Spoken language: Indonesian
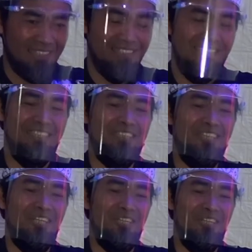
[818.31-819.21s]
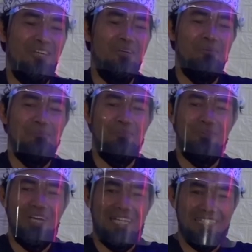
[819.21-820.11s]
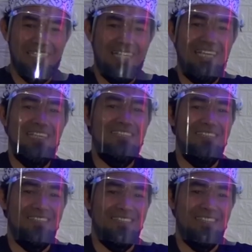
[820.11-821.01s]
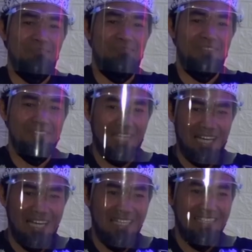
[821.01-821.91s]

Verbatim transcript: insya Allah puasa tetap sah.